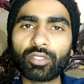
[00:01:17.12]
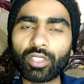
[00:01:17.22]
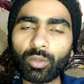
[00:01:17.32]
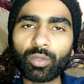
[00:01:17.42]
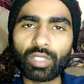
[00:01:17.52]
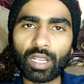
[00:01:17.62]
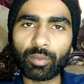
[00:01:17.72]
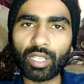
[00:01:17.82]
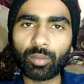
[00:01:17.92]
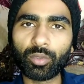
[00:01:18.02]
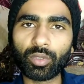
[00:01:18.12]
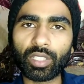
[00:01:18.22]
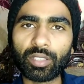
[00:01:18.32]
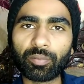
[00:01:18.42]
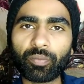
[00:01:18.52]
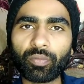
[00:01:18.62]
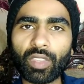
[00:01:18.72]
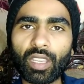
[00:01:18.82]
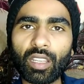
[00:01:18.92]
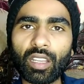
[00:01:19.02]
ज़रूर कामयाब होंगे
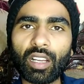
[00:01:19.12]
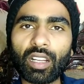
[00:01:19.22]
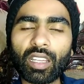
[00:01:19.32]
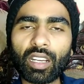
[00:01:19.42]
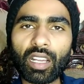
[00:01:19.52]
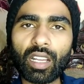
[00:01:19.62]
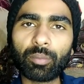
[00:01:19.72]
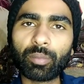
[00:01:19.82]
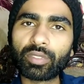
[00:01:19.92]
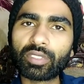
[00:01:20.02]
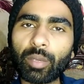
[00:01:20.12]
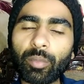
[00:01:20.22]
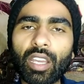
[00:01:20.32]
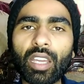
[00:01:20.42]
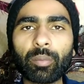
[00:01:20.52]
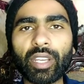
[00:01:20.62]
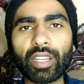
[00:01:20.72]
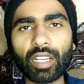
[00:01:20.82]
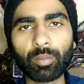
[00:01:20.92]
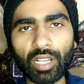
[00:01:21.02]
अगर आप दरमियान में
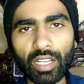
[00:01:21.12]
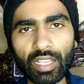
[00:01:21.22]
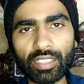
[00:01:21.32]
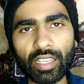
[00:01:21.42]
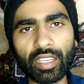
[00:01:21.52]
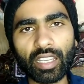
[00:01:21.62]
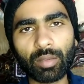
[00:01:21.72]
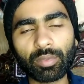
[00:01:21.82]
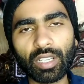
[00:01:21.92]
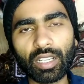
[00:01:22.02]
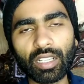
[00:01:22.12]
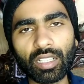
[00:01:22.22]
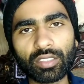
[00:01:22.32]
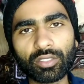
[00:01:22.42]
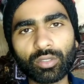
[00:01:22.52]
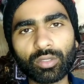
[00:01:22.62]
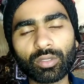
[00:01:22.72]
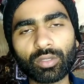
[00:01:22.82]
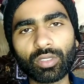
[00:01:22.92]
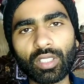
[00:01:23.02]
डगमगा जाएं आपका जो
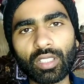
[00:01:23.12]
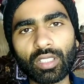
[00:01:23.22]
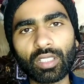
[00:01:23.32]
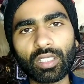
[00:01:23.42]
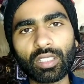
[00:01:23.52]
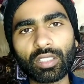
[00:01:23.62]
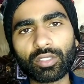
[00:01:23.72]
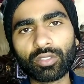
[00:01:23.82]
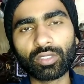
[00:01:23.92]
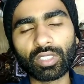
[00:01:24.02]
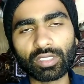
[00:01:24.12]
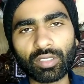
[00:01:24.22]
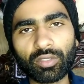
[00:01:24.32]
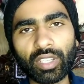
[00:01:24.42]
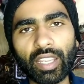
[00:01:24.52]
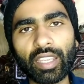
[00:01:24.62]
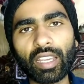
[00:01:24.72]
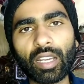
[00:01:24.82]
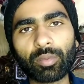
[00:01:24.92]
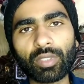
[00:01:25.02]
तस्वर है
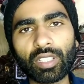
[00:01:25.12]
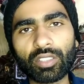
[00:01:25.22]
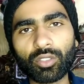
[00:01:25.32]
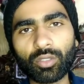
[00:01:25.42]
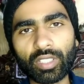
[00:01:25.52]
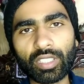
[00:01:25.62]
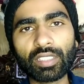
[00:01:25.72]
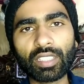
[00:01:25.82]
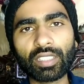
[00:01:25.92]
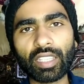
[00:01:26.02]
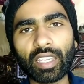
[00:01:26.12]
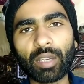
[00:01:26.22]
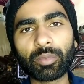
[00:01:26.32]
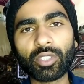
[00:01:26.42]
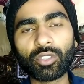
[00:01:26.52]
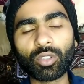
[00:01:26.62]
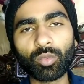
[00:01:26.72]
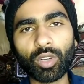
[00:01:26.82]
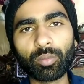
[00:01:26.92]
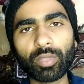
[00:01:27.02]
आपका जो अकीदत है आपकी जो
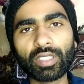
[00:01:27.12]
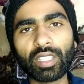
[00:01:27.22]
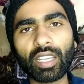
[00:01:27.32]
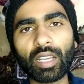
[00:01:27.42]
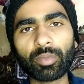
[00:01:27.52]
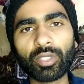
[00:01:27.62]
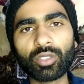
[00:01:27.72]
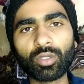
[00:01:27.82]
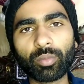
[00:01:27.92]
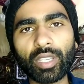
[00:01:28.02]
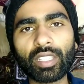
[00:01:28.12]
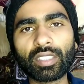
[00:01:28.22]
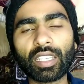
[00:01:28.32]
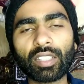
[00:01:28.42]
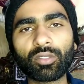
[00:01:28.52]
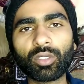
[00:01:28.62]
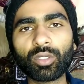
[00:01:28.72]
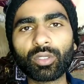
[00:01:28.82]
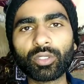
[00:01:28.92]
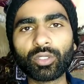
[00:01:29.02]
मोहब्बत है आपकी जो मेहनत है वो
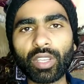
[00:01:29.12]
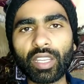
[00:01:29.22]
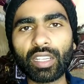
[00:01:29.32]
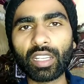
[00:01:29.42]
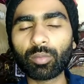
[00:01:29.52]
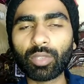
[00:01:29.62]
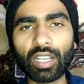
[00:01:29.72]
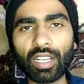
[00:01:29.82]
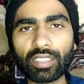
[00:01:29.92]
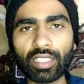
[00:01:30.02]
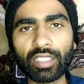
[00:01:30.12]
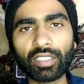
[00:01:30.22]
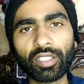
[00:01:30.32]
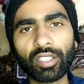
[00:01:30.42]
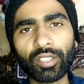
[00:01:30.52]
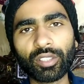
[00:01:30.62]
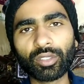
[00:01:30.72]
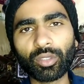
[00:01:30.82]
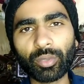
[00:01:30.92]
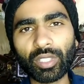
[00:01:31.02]
जो है डगमगा जाए
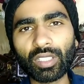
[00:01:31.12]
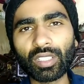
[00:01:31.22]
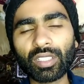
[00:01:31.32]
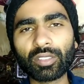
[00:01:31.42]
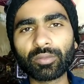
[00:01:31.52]
तो फिर